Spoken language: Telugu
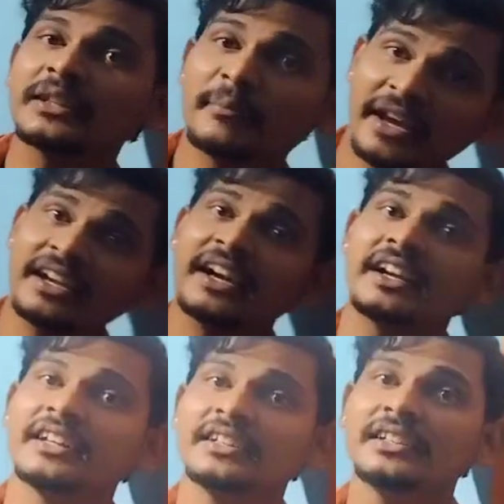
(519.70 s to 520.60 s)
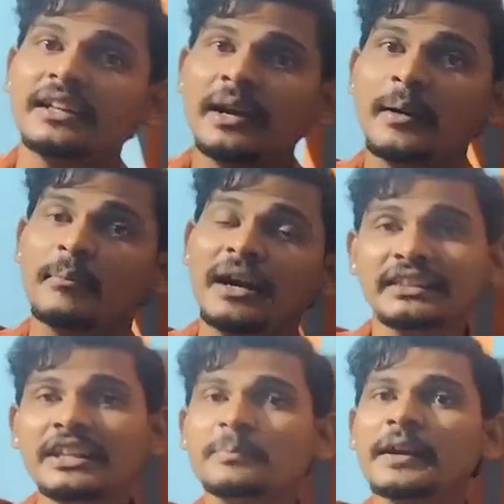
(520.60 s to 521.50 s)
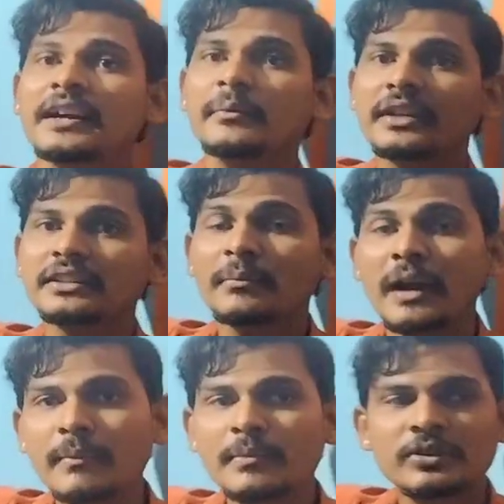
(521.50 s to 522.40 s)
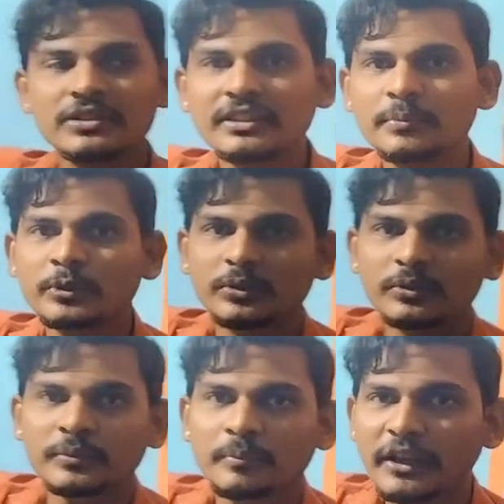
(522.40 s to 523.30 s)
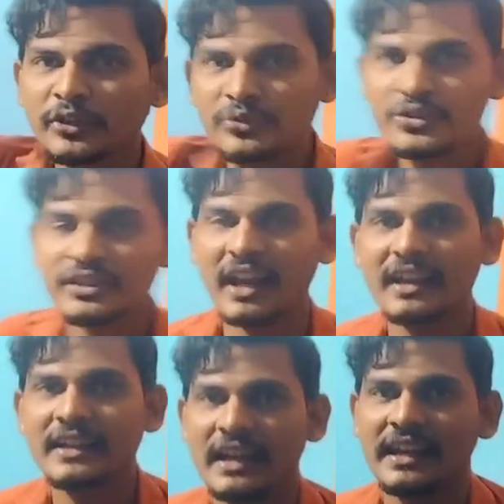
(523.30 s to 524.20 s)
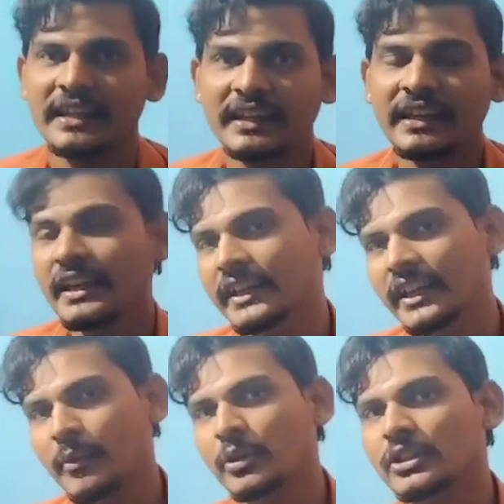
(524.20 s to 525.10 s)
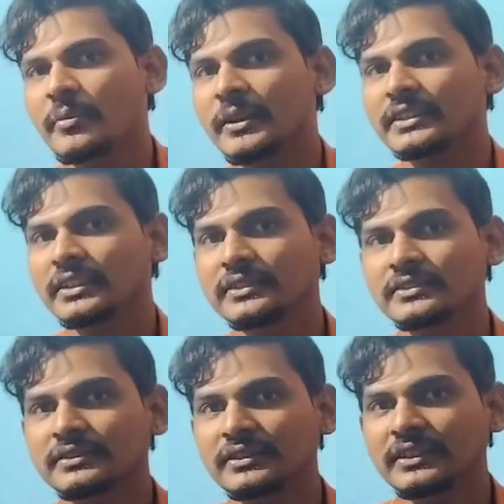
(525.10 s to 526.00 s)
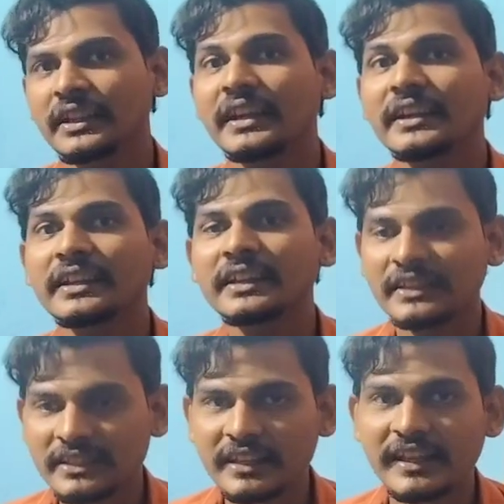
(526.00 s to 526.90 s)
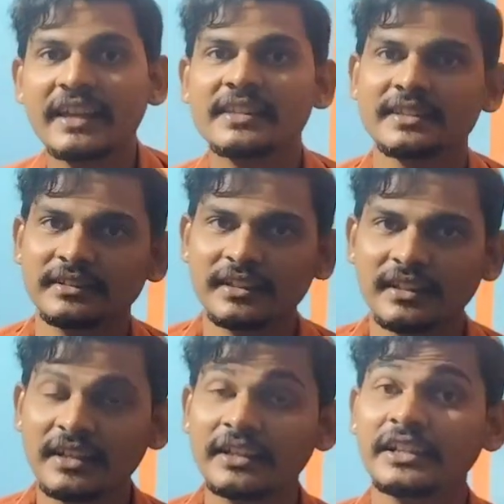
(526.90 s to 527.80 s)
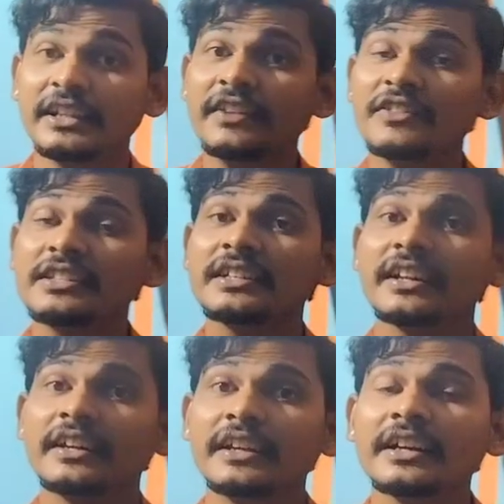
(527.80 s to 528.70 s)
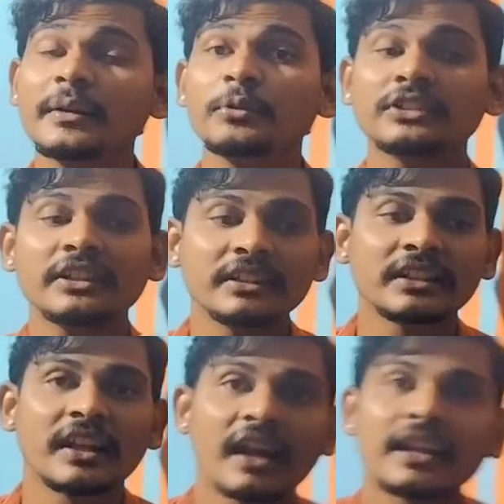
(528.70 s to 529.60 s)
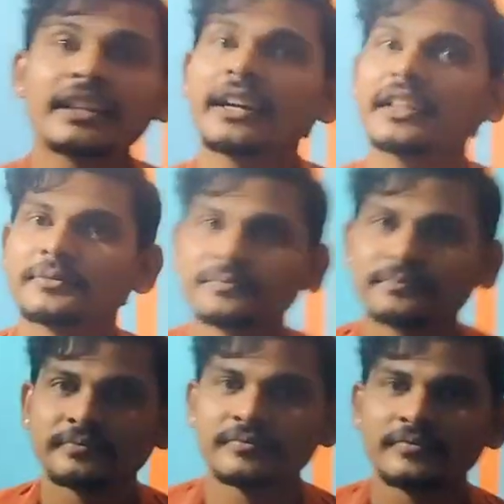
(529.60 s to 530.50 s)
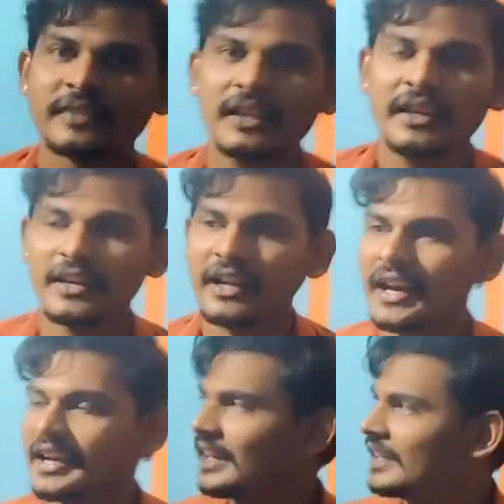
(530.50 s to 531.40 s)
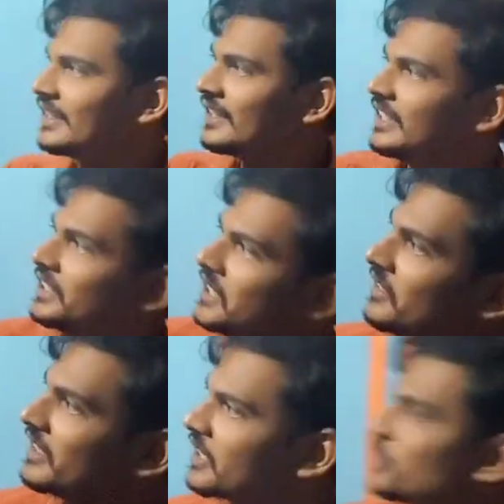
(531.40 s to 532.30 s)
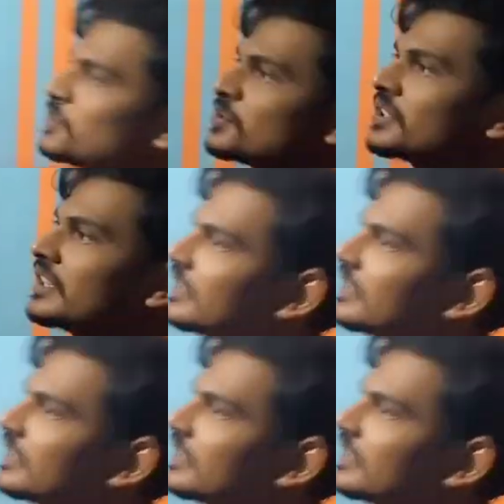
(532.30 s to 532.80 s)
మెయిన్ అండి మా అత్తయ్యది పక్కన పెడితే మా అమ్మమ్మ వస్తుంది ఇప్పుడు పని నుంచి రాగానే ఇంకా మొదలు పెడుతుంది ఏంటి సీరియల్స్ టీవీ సీరియల్ లేకపోతే నిద్ర రాదండి రాగానే టీవీ దగ్గర కూర్చుంటుంది ఇట్లా